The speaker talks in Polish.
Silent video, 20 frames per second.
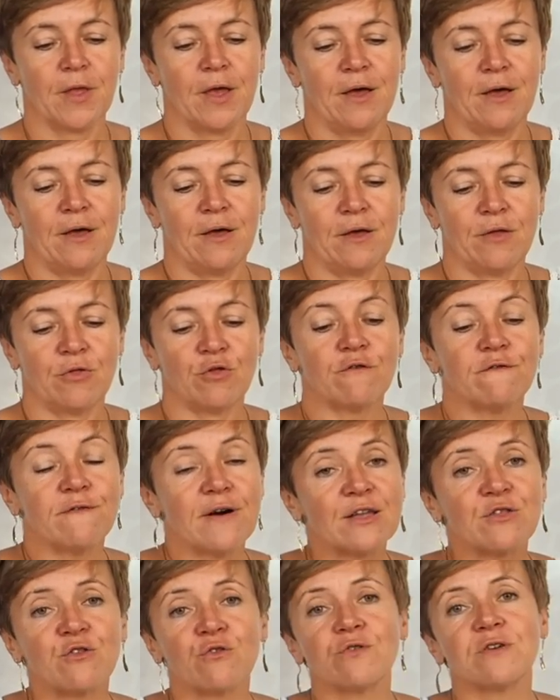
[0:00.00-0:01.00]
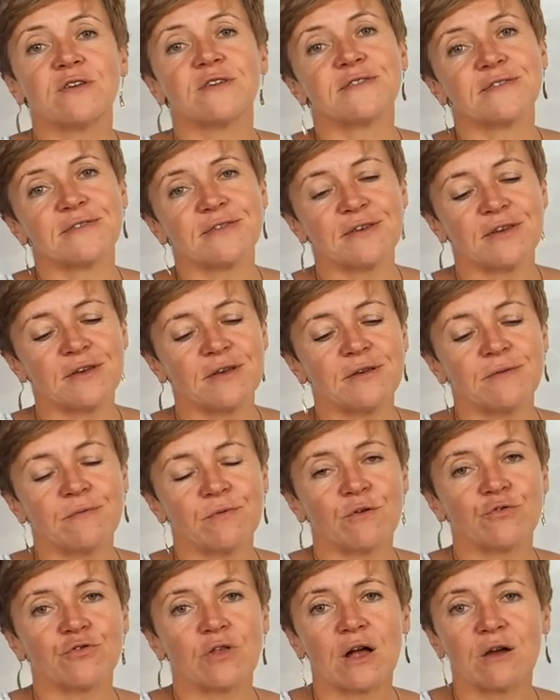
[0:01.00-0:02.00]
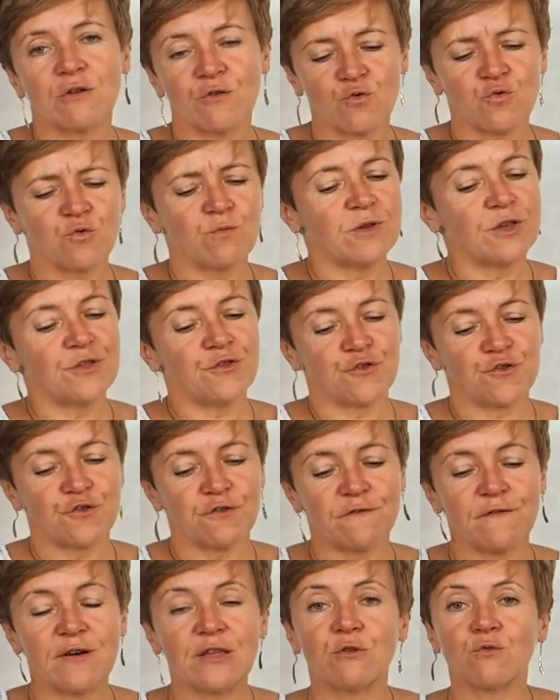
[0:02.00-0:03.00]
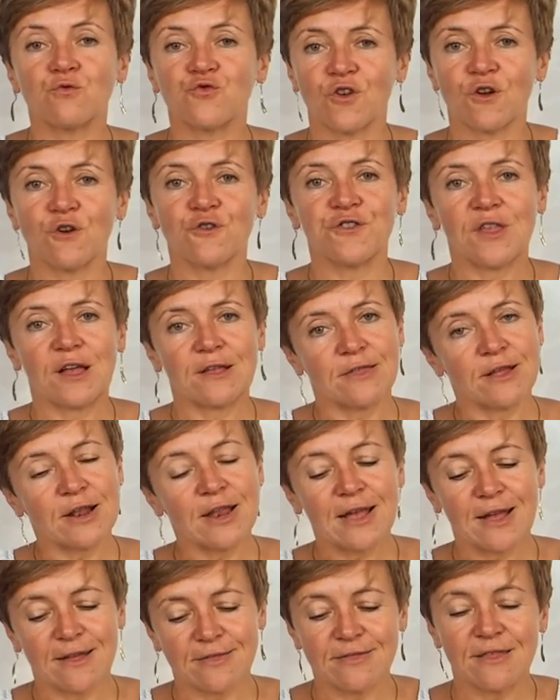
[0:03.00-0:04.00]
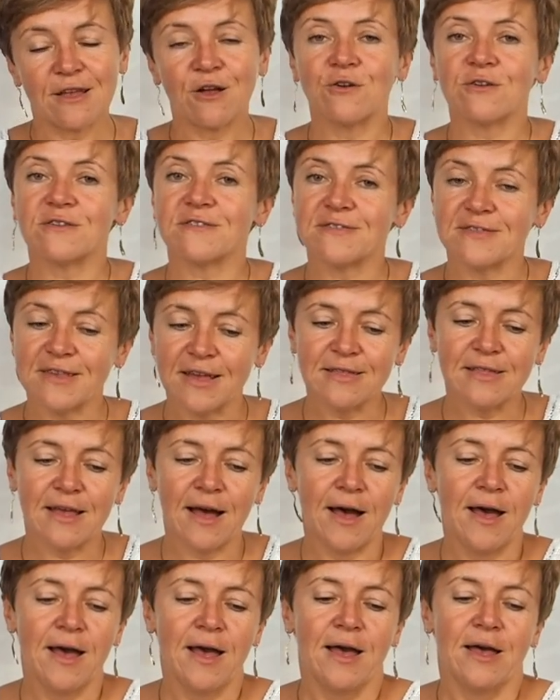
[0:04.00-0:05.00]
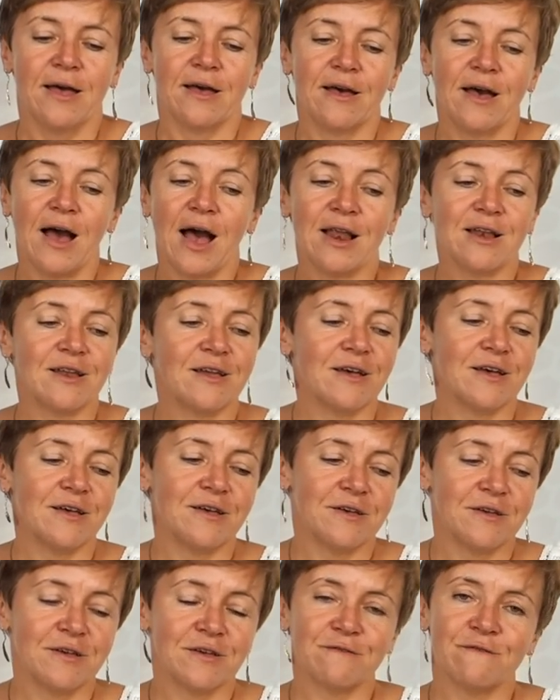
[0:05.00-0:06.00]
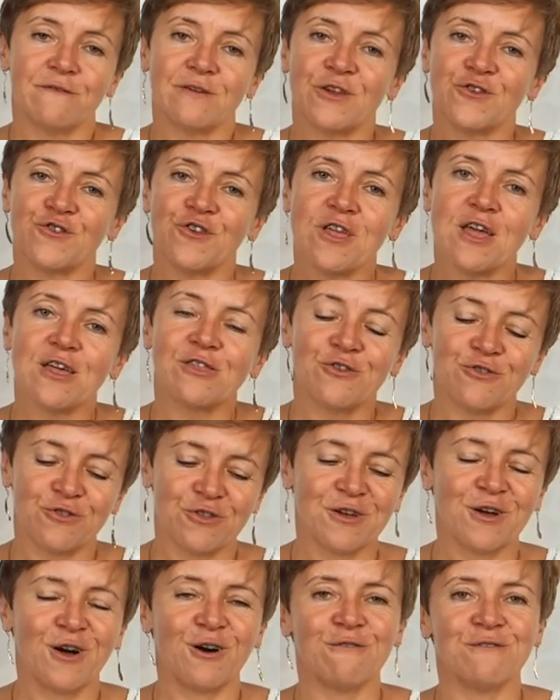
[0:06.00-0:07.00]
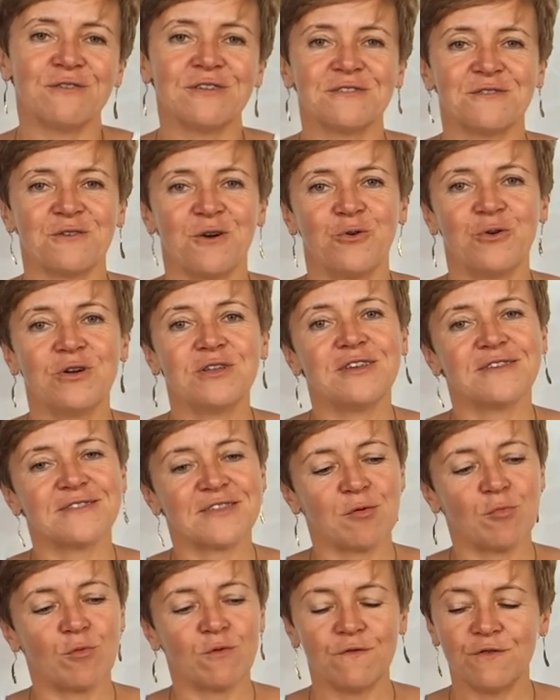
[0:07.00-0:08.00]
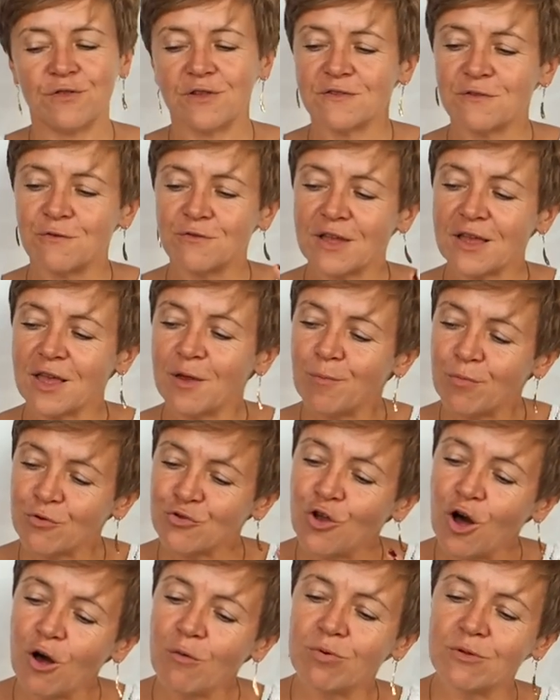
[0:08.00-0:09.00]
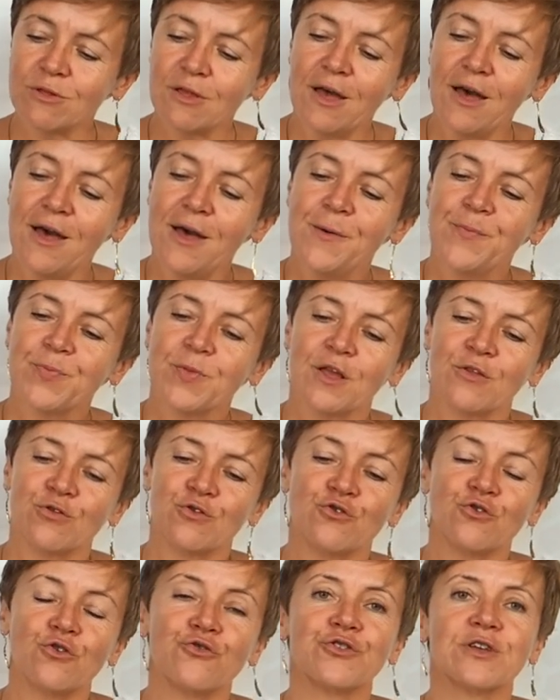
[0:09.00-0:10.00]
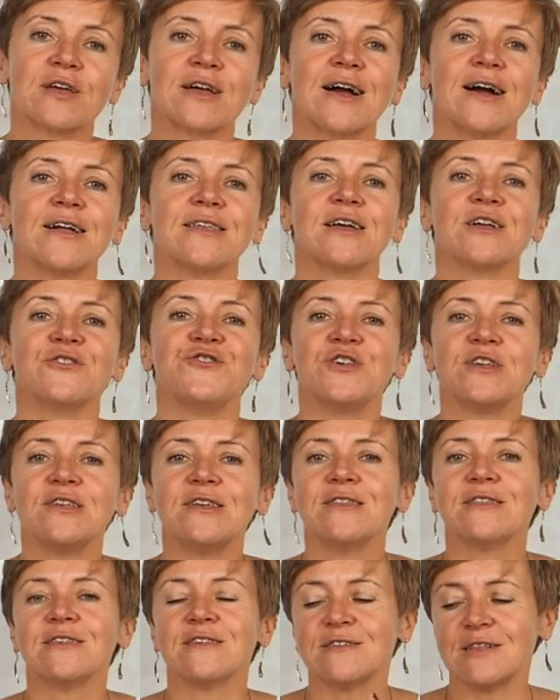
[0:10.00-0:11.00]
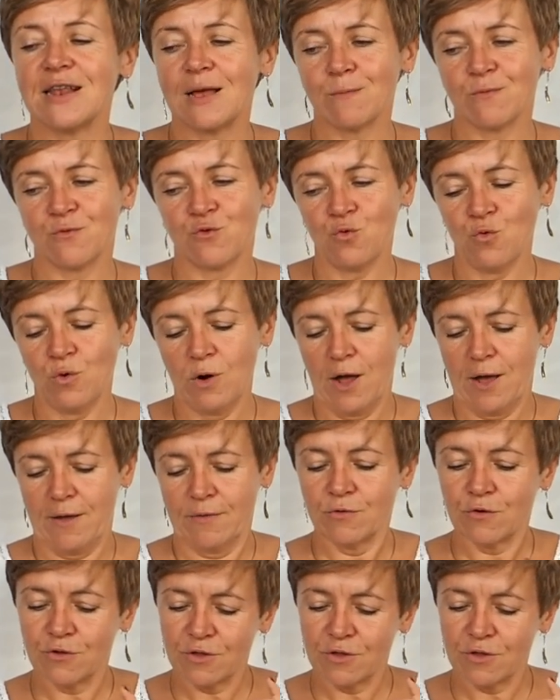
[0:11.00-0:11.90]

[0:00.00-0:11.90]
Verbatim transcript: E, no wadą jest, no tak rozumiecie, że wadą czegoś tak delikatnego jest cena, ale wrażenia dotykowe są niesamowite. Są takie podobne do dotykania dzieniny z Lampsula. To